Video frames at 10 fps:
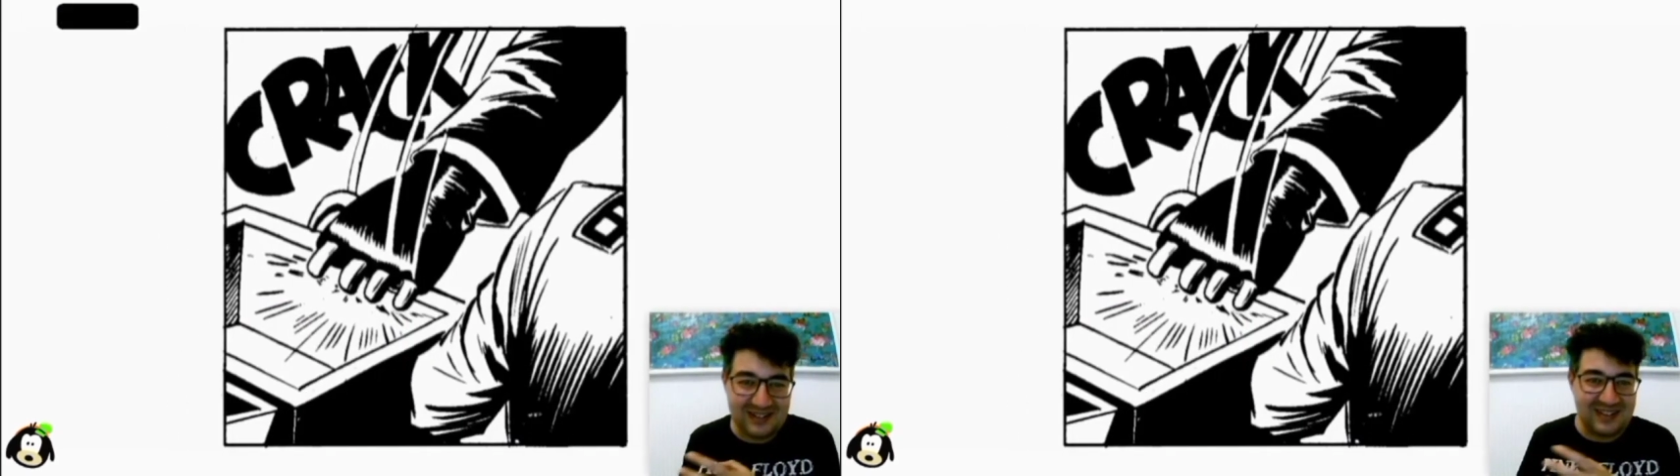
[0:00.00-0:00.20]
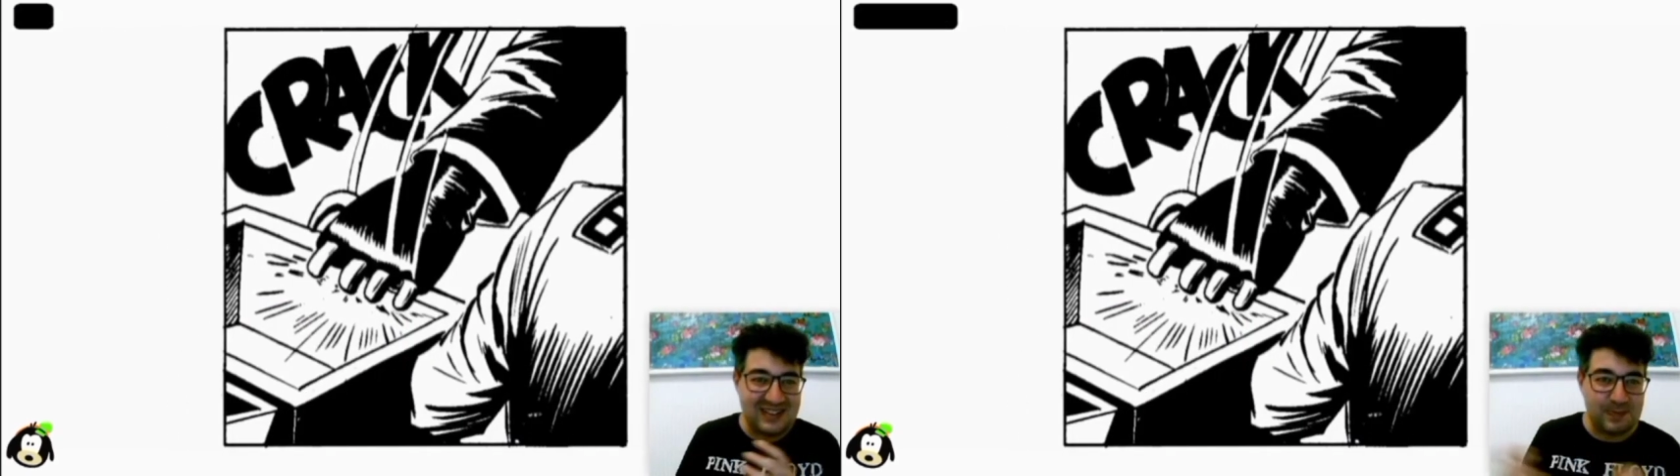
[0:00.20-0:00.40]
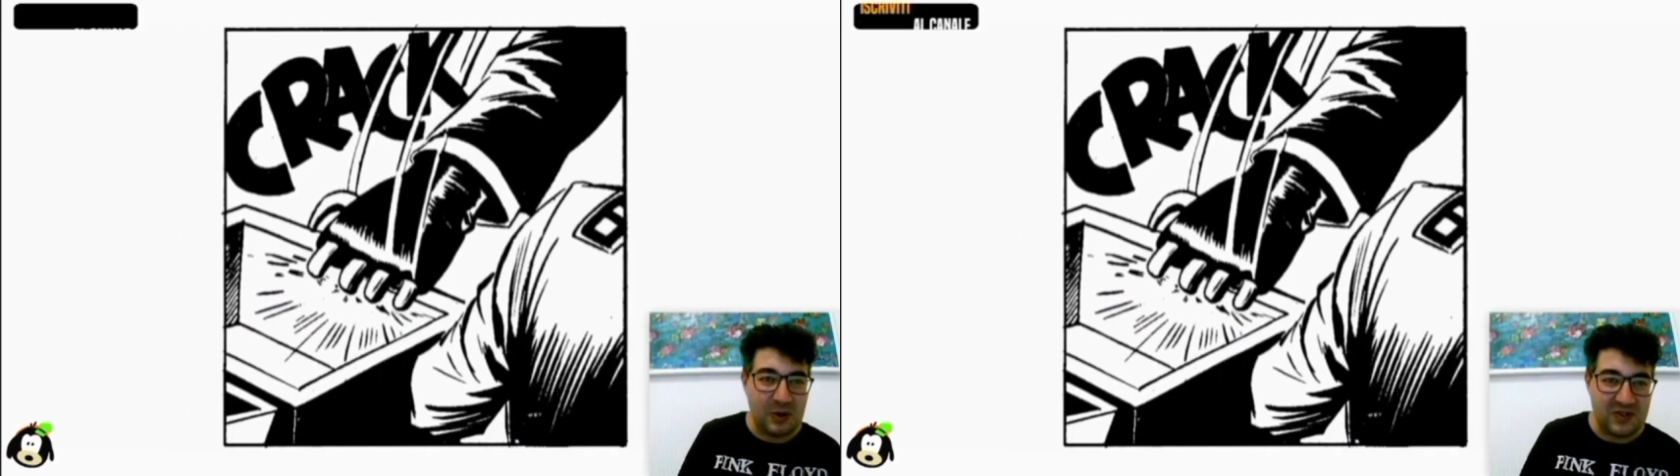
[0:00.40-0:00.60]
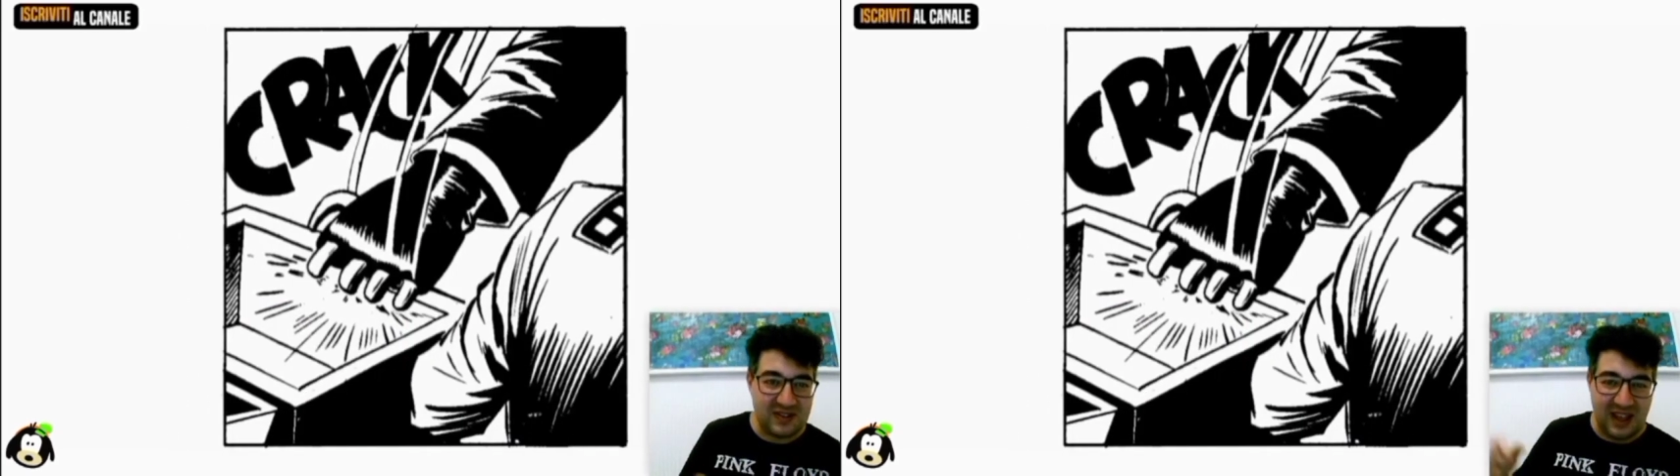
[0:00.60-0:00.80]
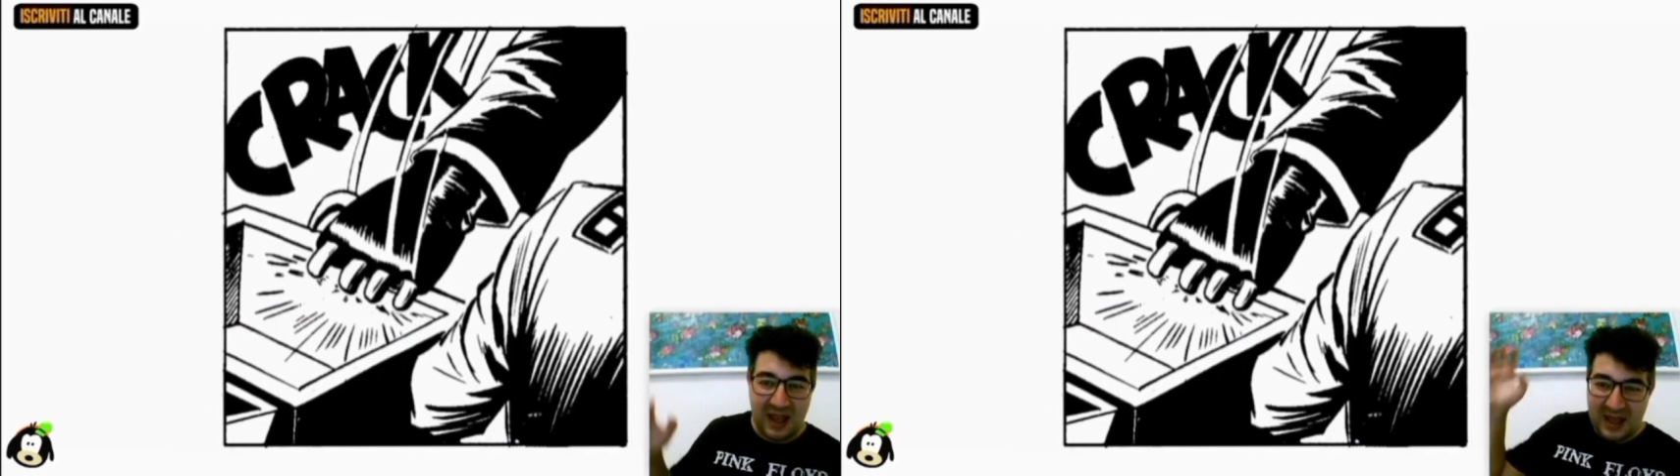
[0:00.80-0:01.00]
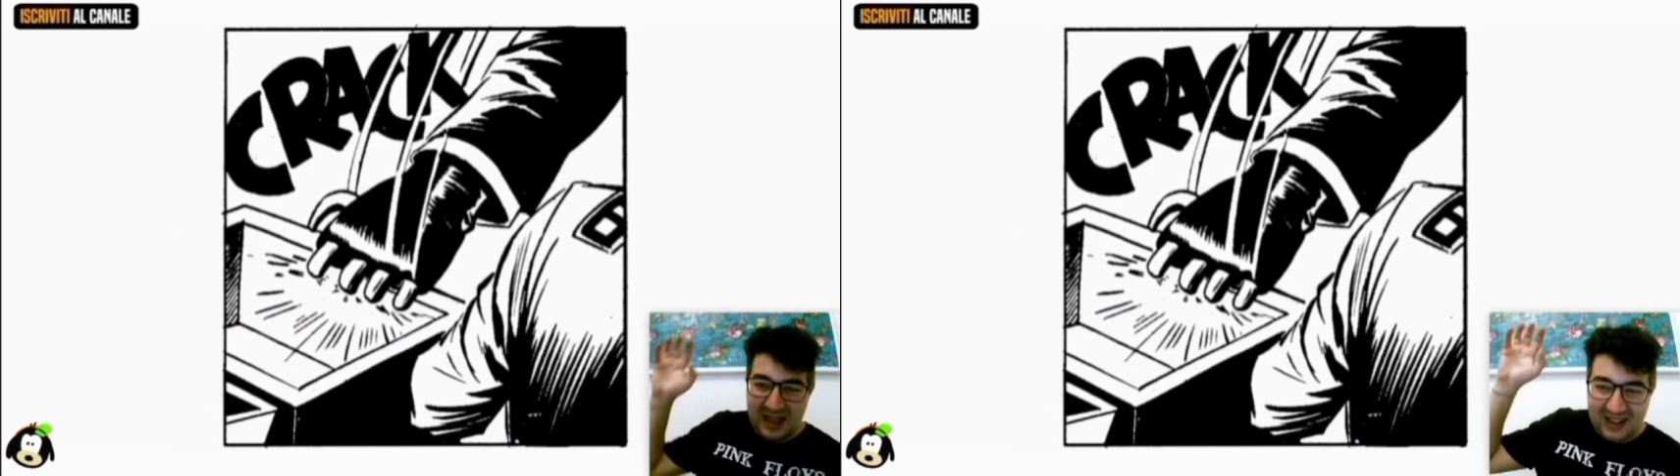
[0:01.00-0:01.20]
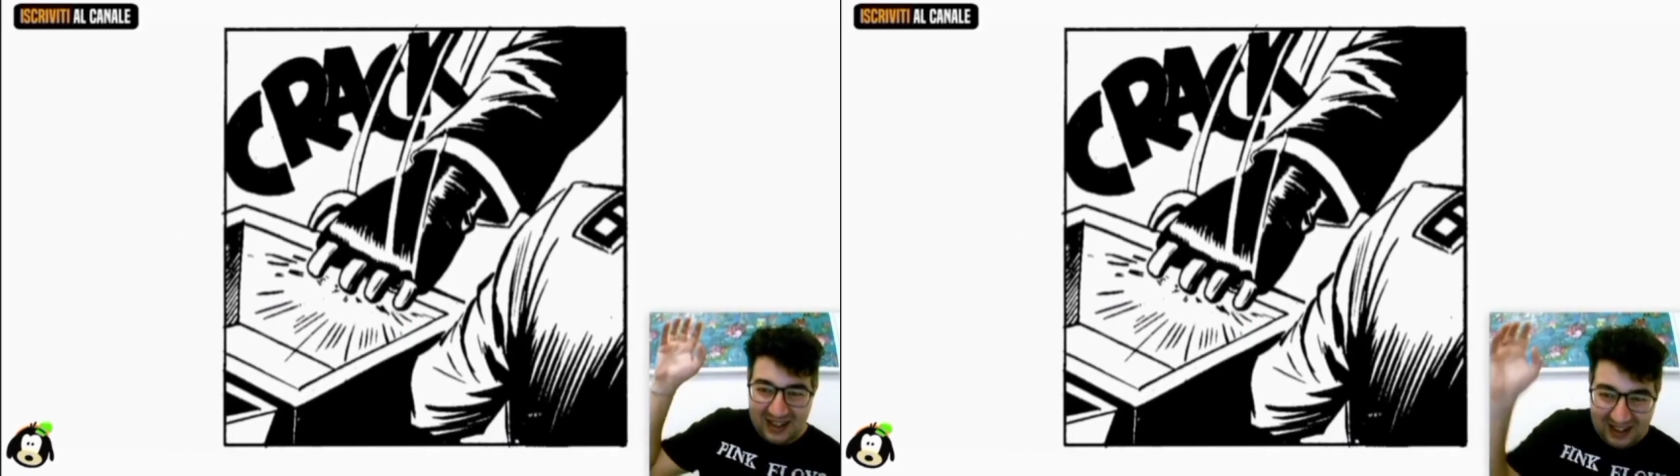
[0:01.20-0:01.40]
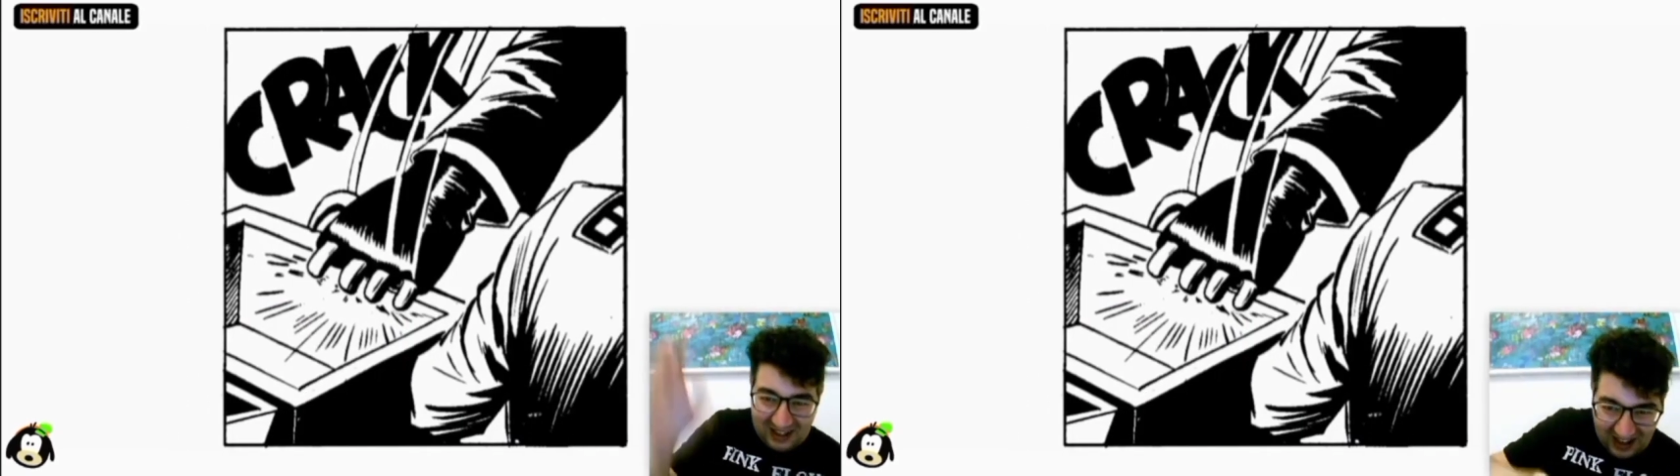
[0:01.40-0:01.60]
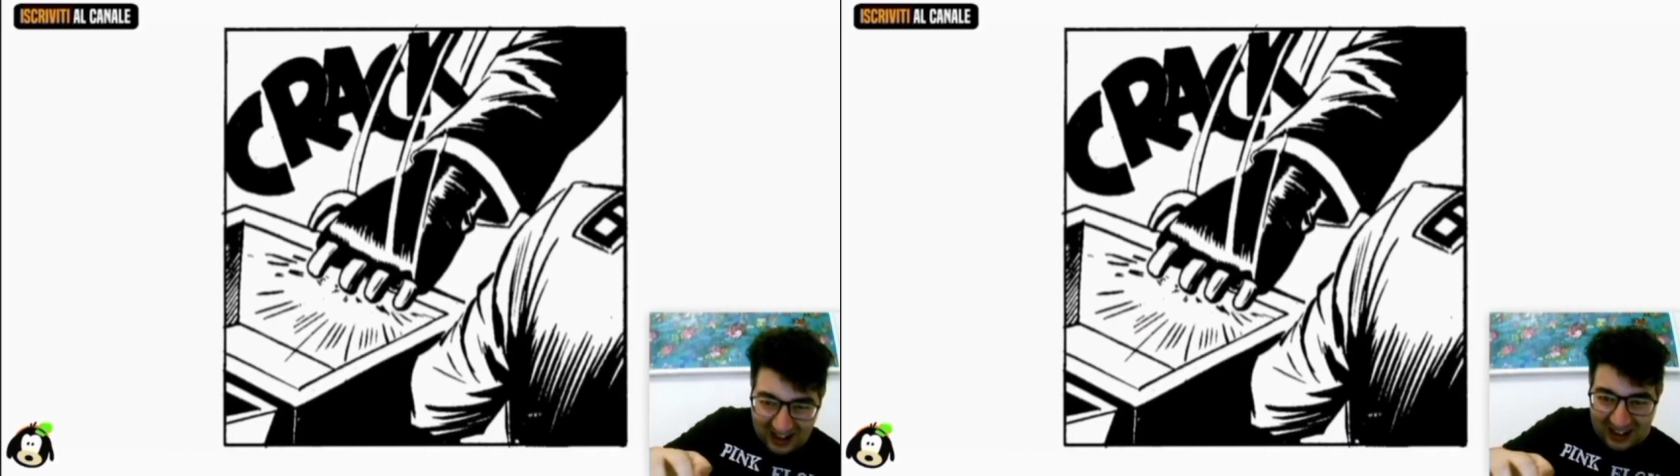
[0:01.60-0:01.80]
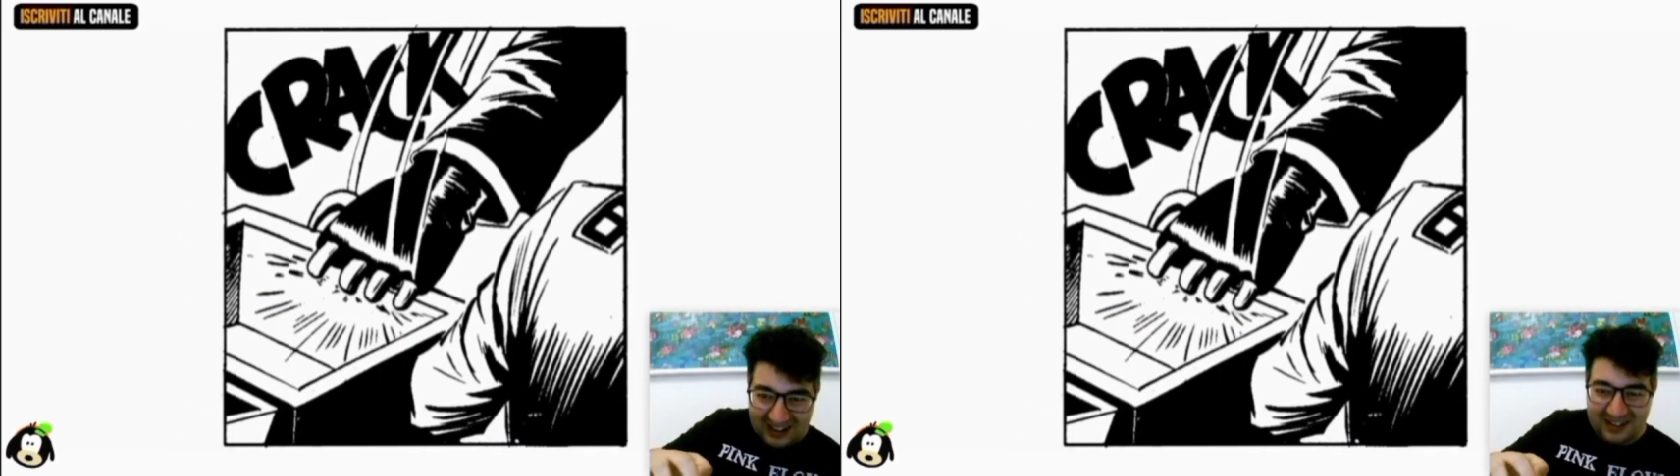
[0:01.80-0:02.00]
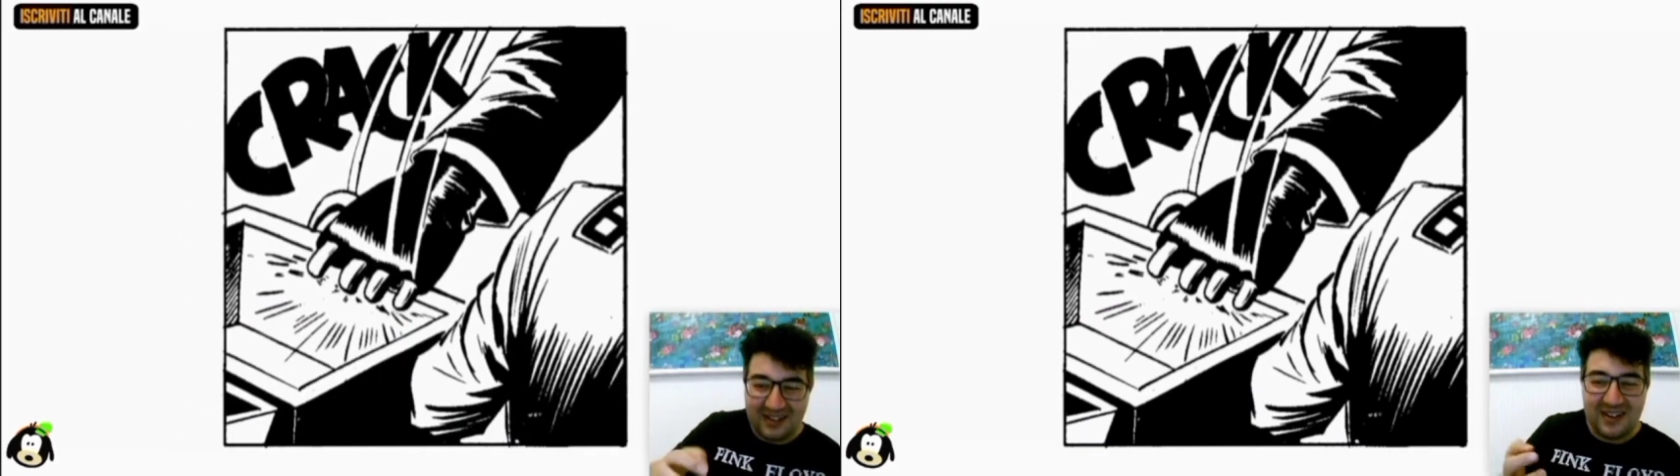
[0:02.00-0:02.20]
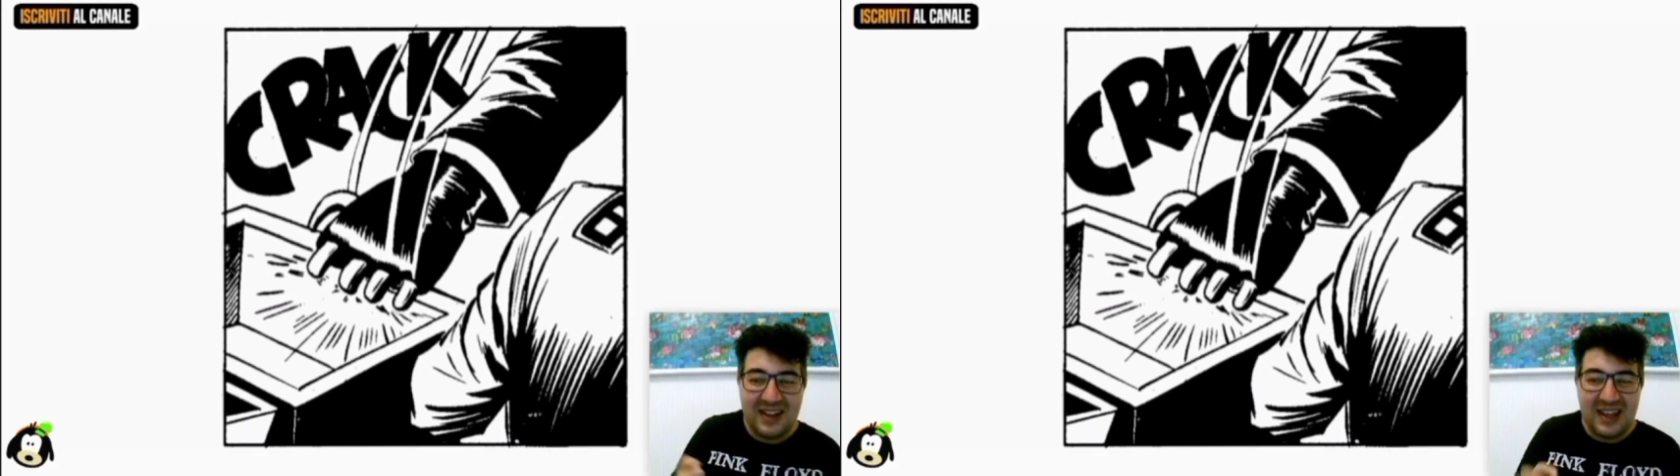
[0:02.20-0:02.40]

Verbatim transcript: sposta, crack